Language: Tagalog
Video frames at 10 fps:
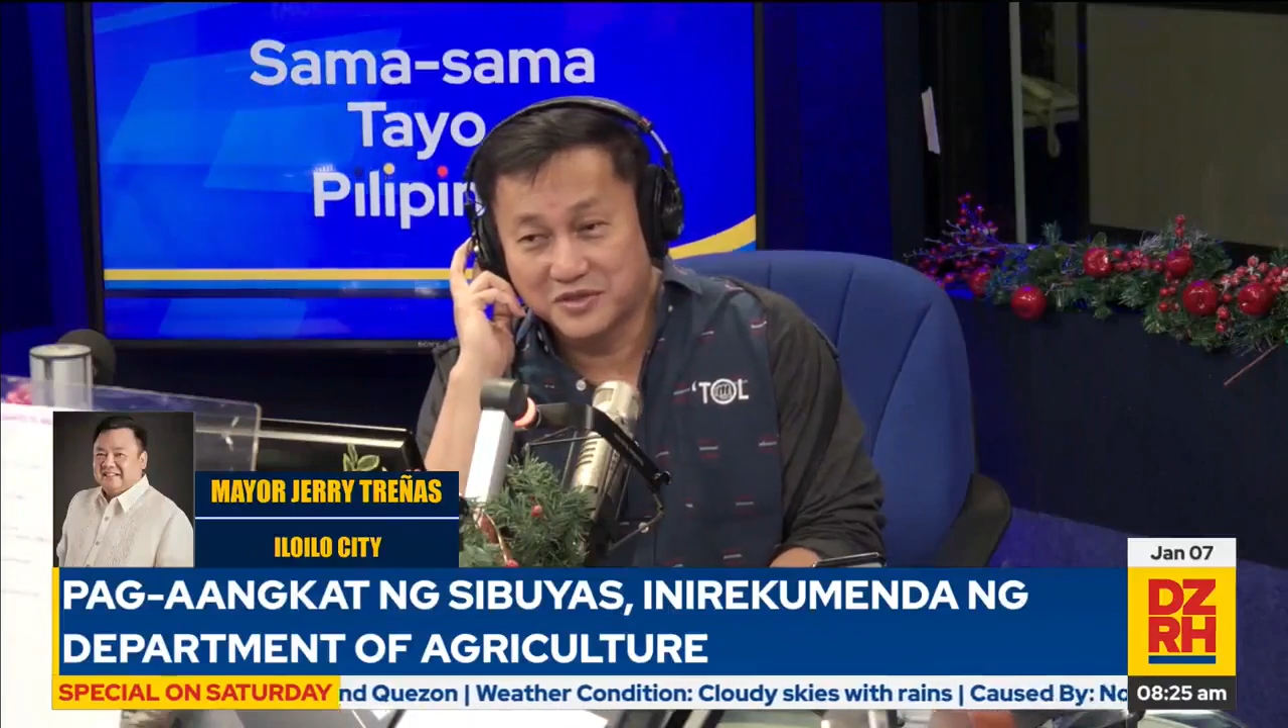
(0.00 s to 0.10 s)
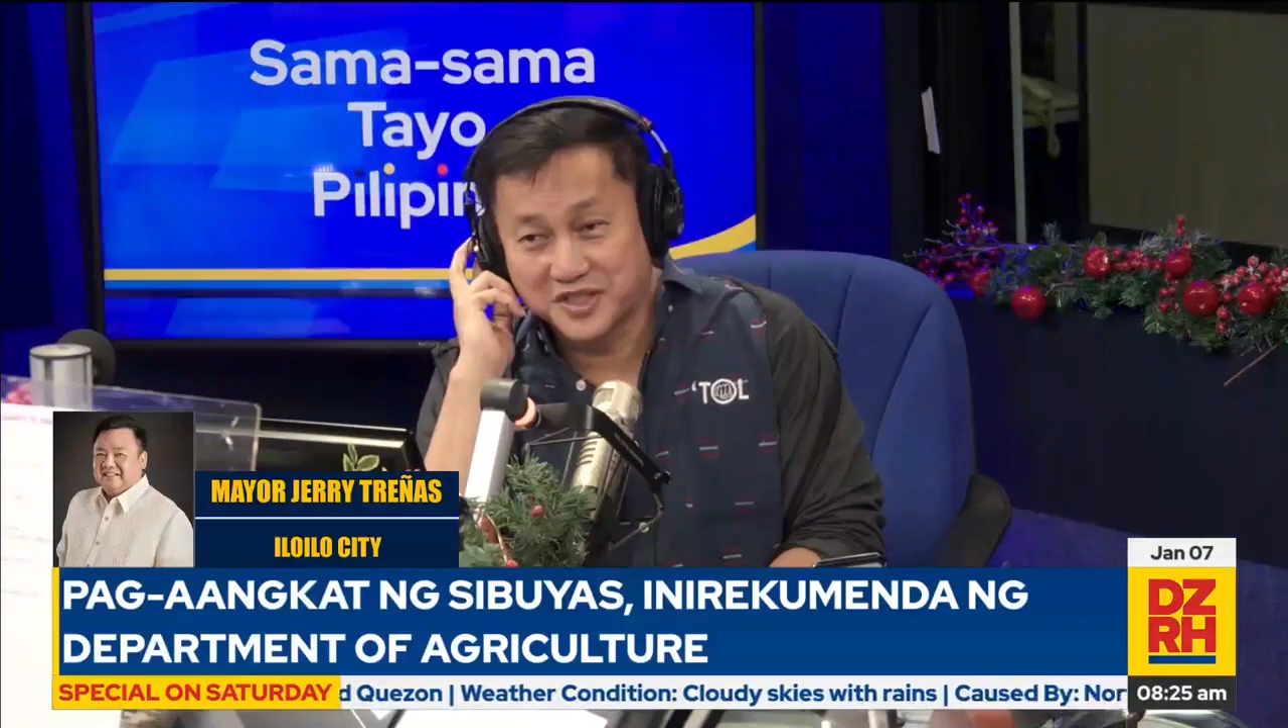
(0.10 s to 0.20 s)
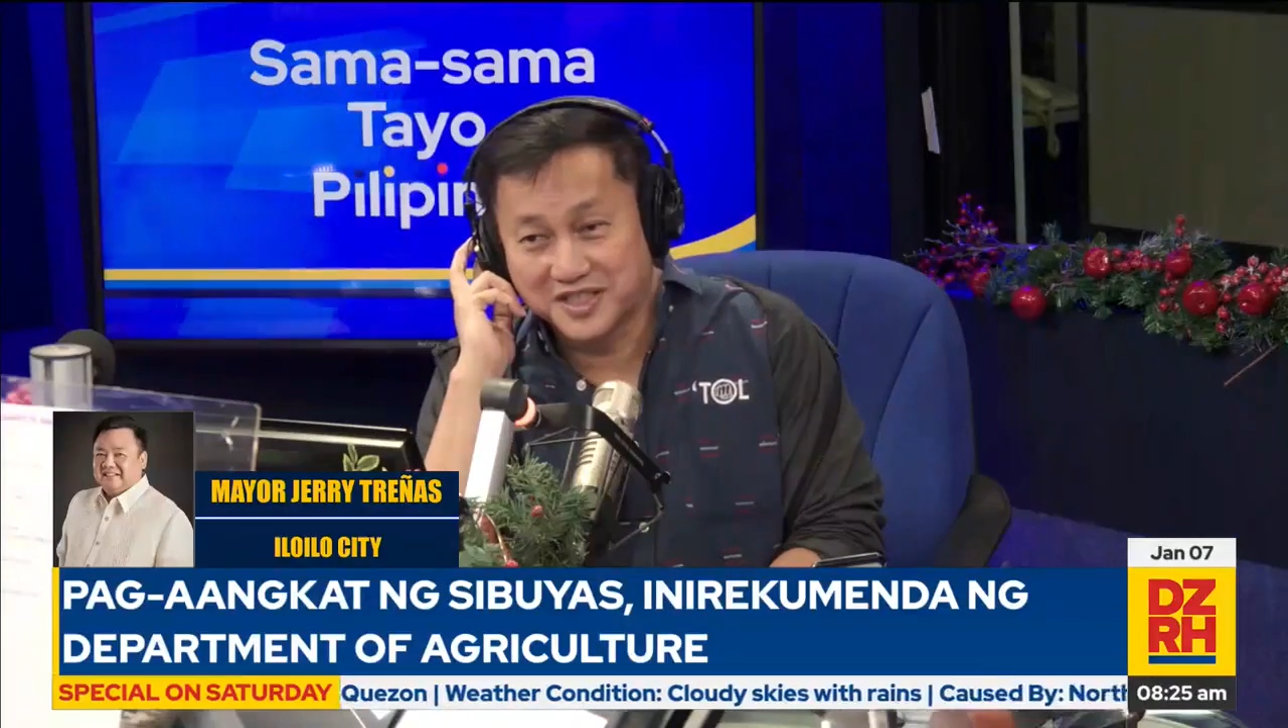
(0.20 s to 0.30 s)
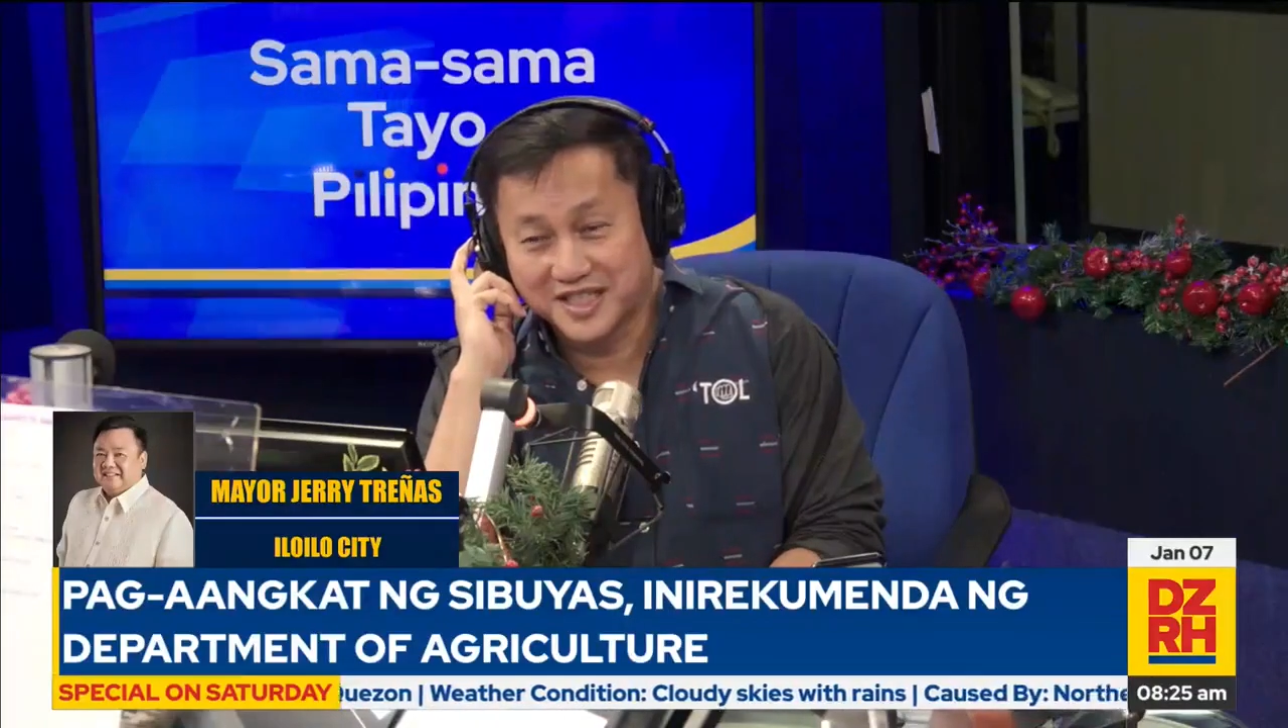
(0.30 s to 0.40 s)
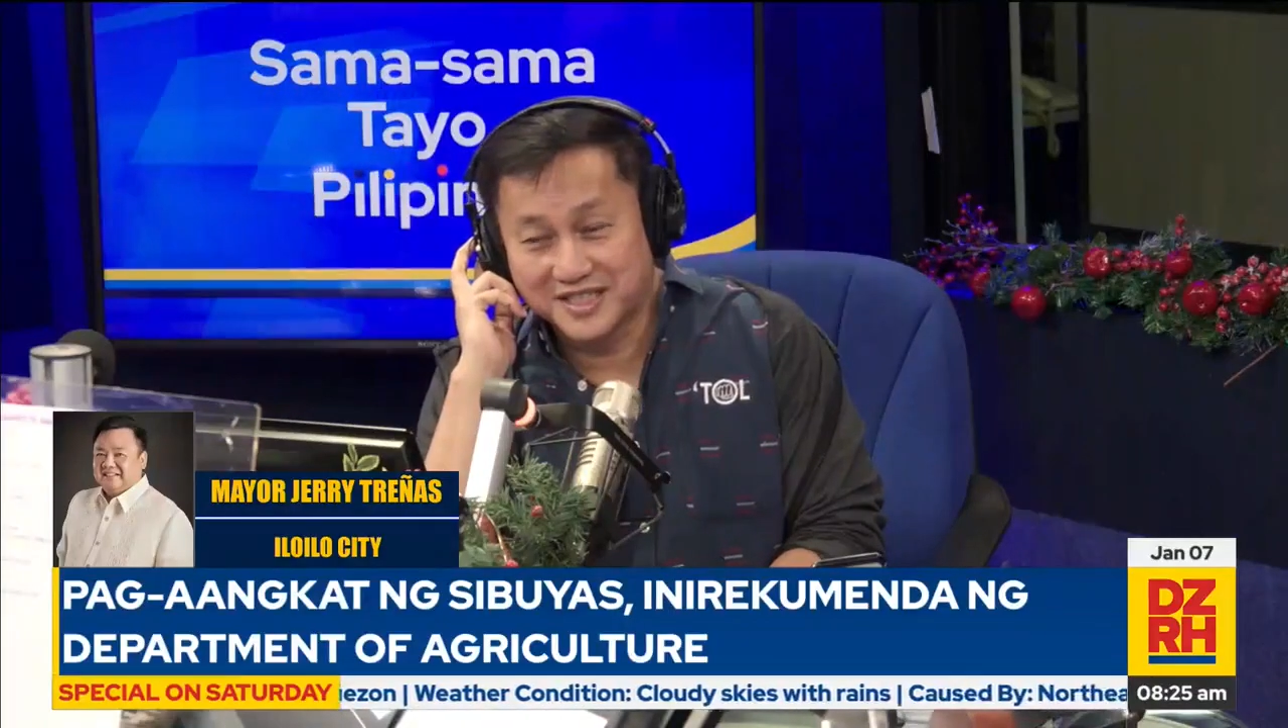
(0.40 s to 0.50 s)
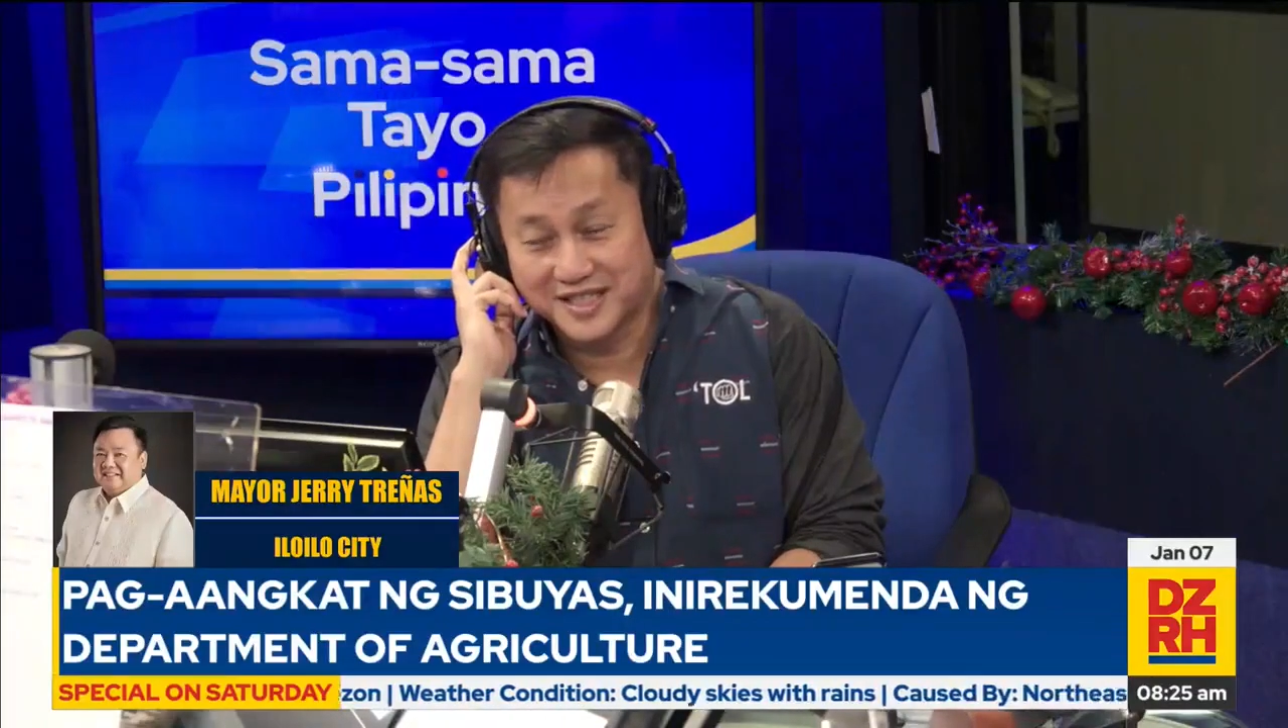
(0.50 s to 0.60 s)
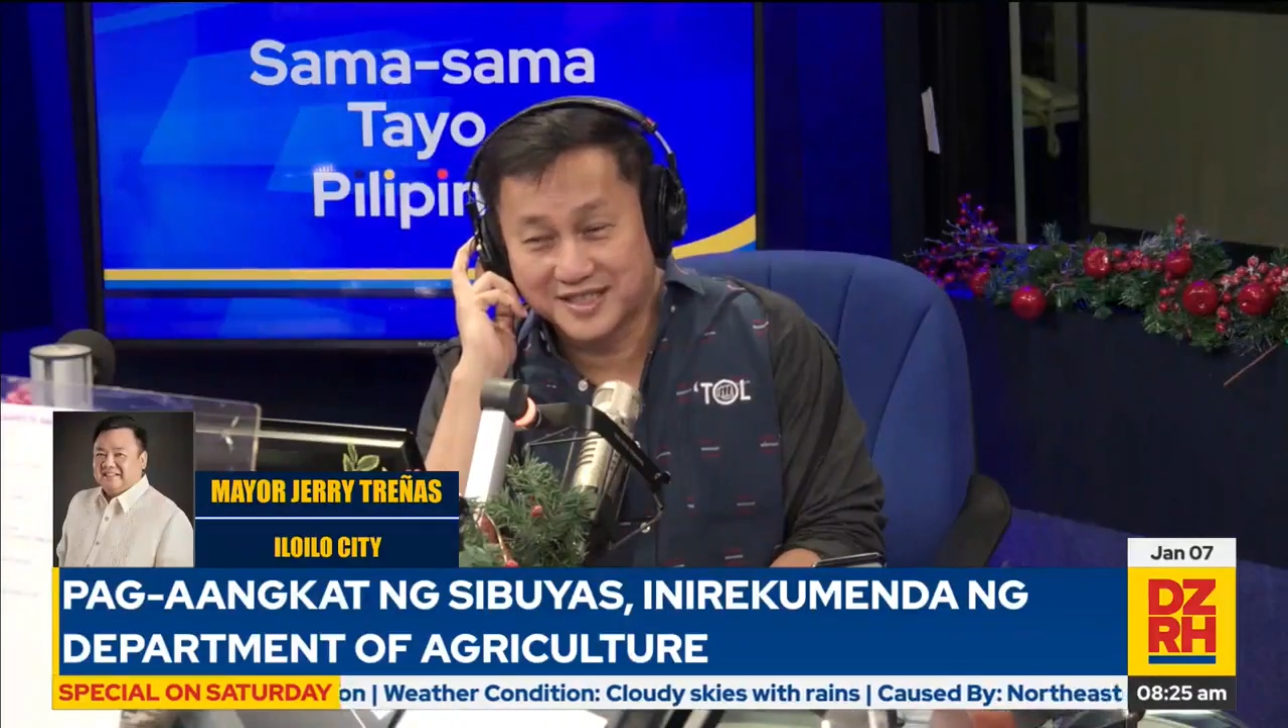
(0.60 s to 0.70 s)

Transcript: Yusek Cesar